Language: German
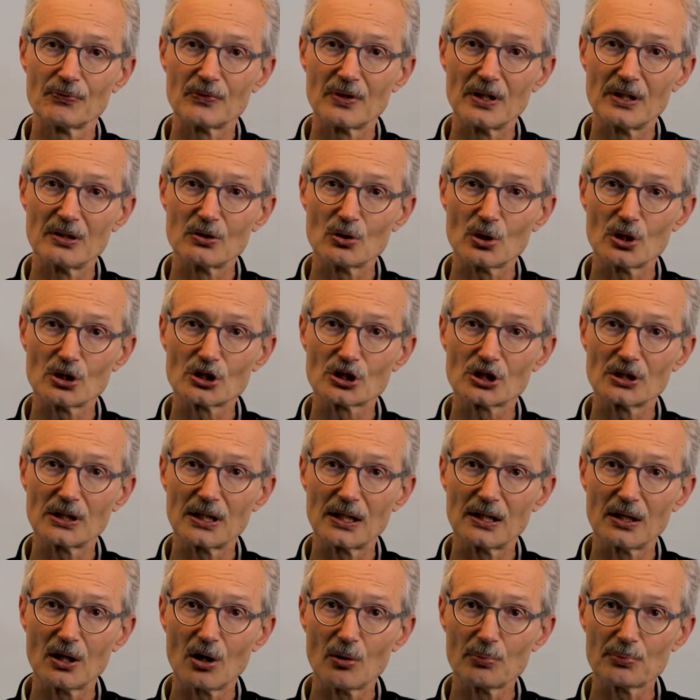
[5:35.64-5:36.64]
den Deutschen
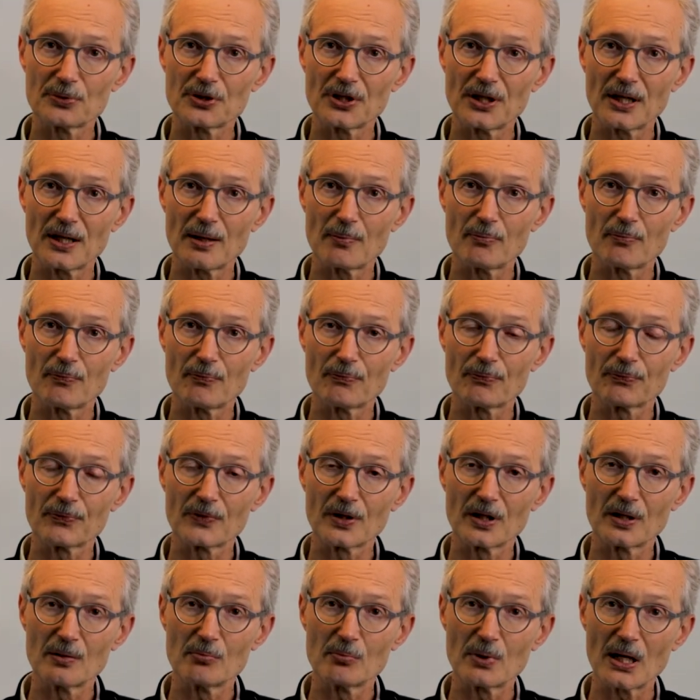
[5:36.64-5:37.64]
erlaubt
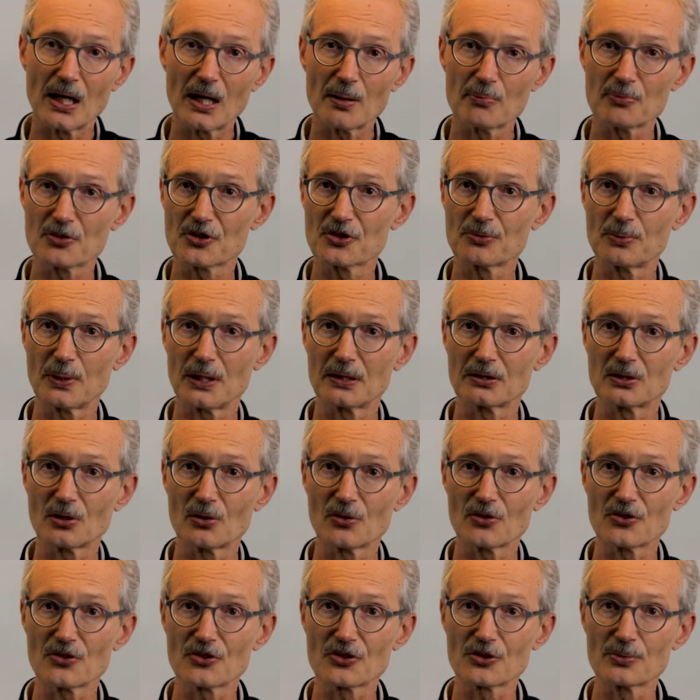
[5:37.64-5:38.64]
haben, im Herbst
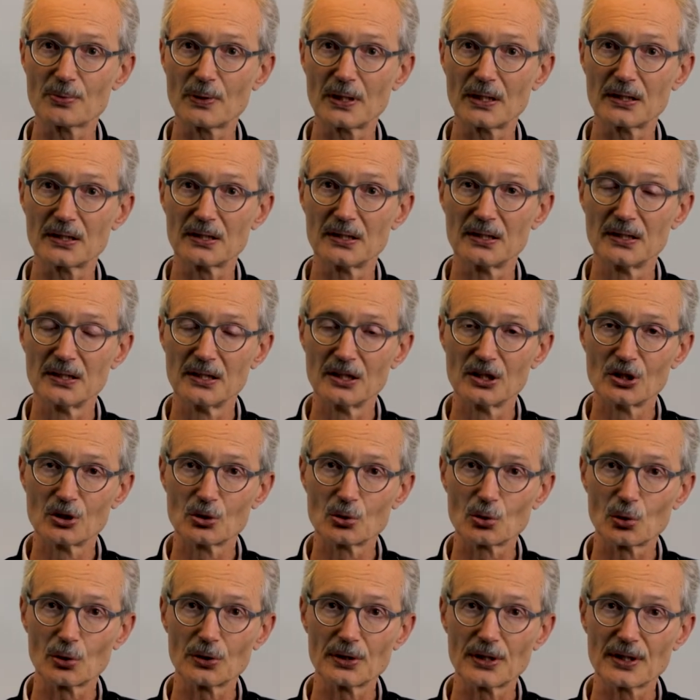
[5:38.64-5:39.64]
2002
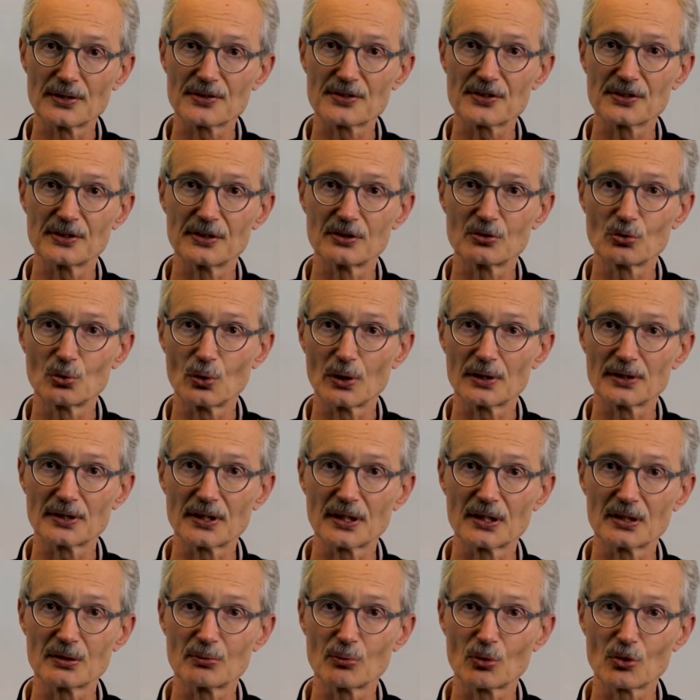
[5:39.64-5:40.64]
Konatz in
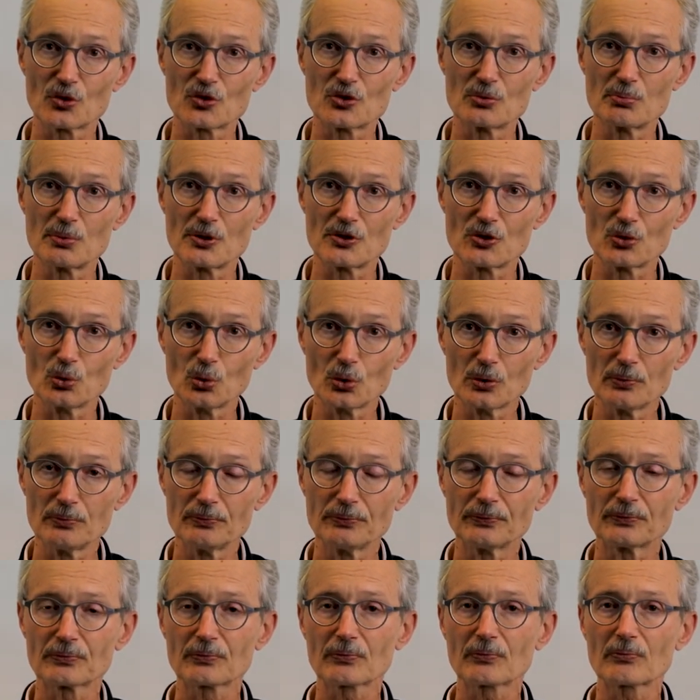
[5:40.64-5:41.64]
Guantanamo zu
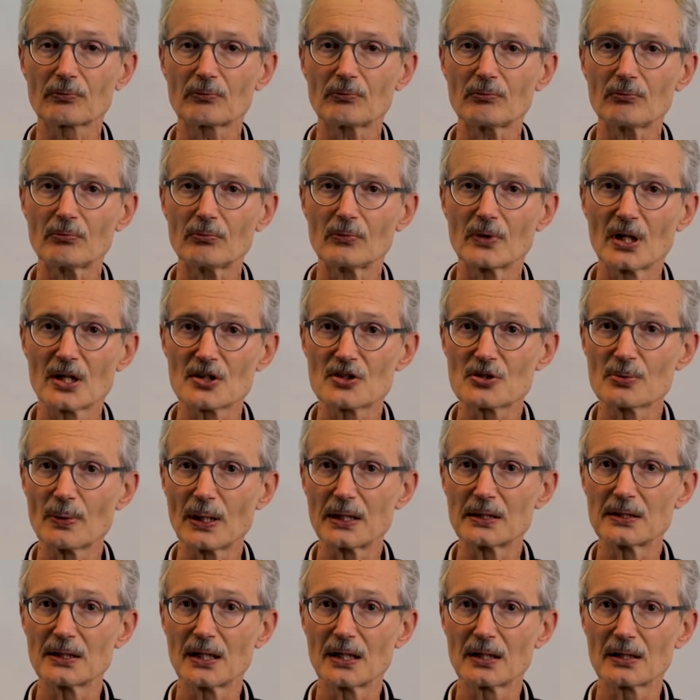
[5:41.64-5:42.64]
besuchen. Er ist
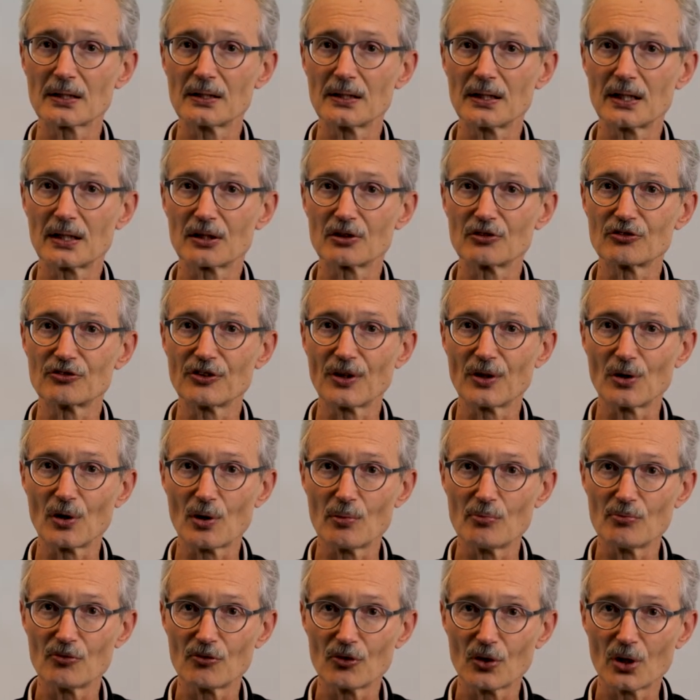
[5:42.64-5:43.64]
zwei Tage lang
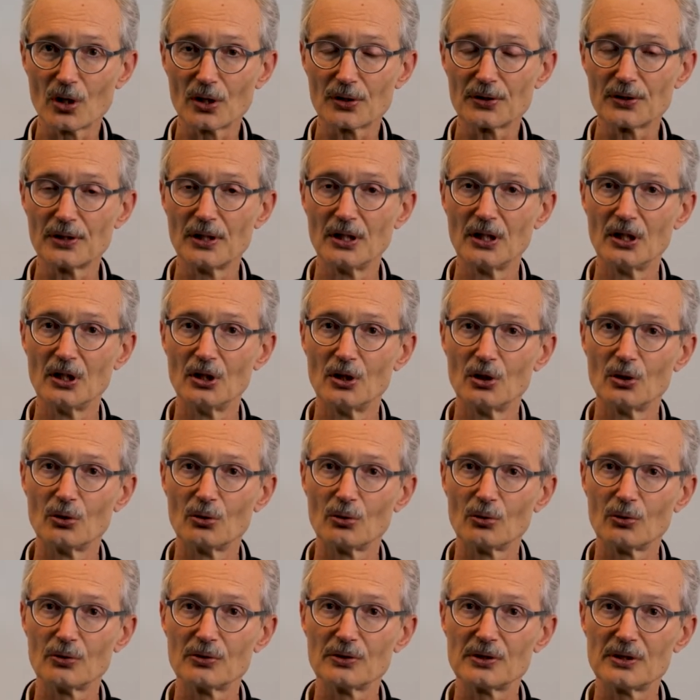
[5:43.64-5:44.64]
vernommen worden
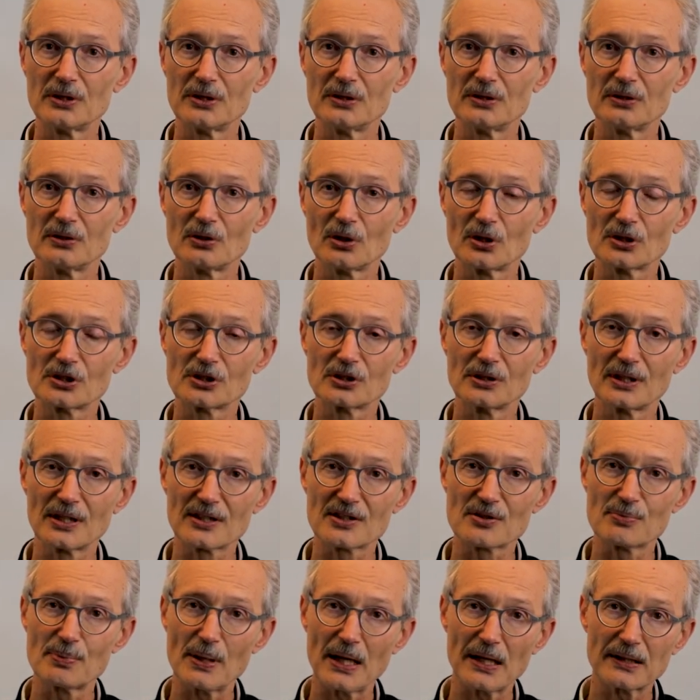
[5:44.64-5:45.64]
und die deutschen
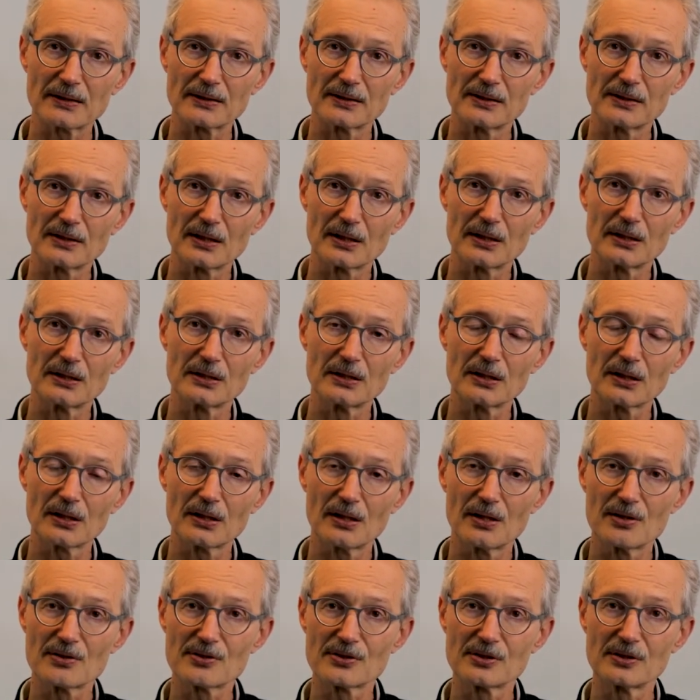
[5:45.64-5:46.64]
Experten, die dahin
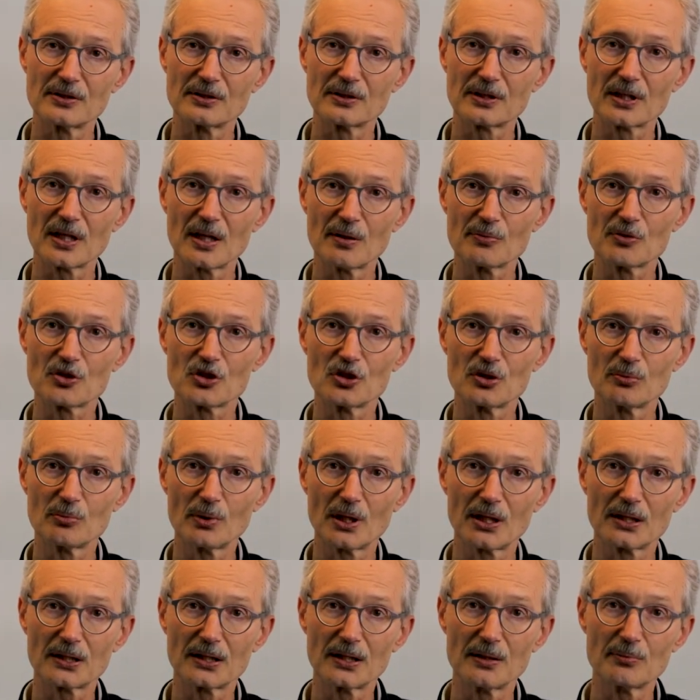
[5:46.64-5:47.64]
gereist sind, kamen zu dem
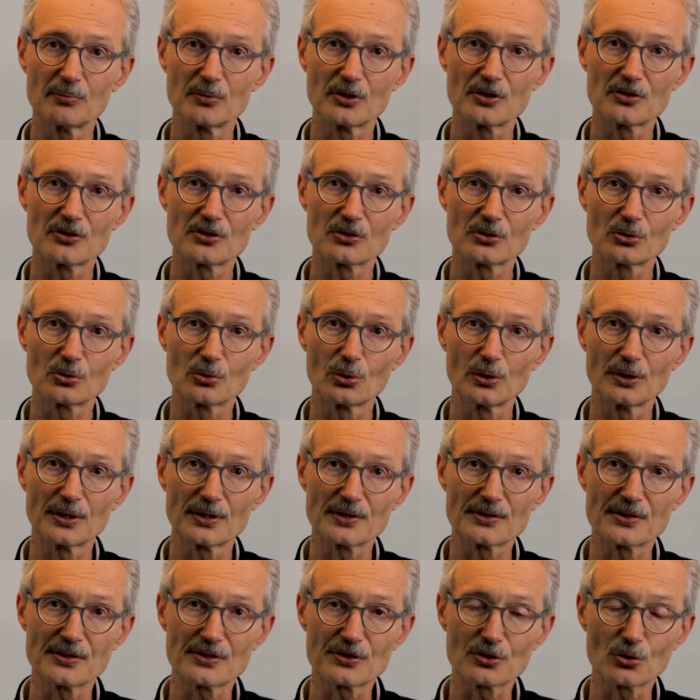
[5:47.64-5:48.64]
Ergebnis,
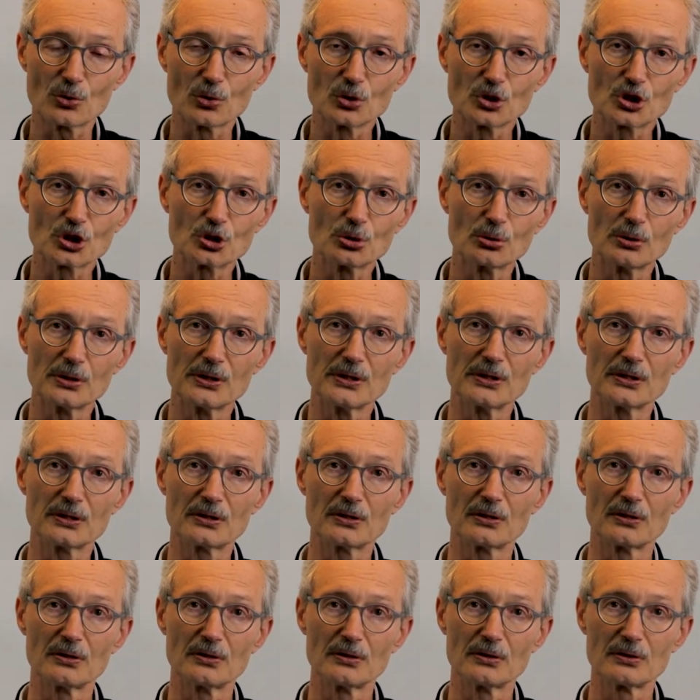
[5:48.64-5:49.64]
Konatz ist
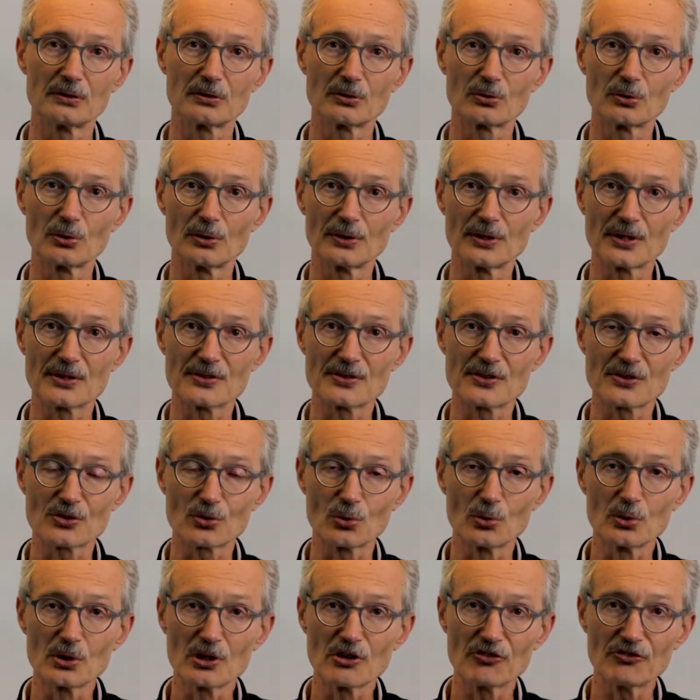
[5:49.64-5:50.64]
unschuldig, Konatz ist
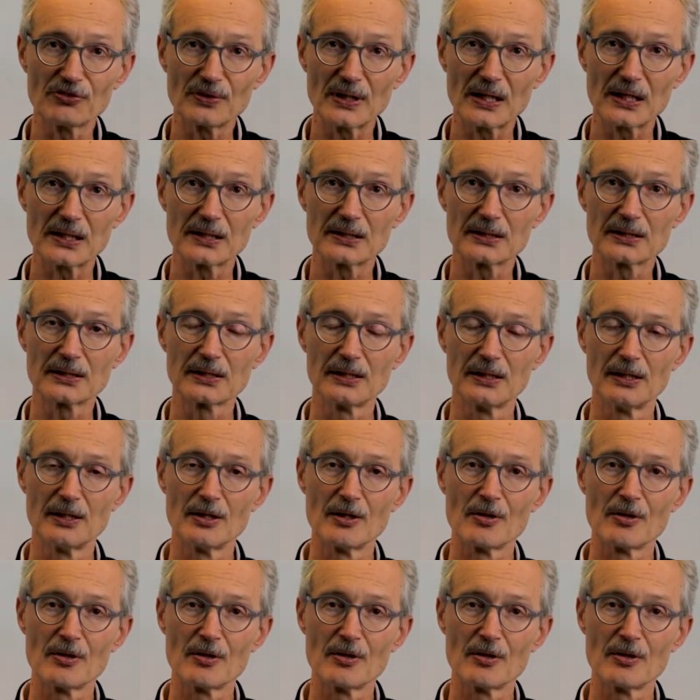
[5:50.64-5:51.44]
ungefährlich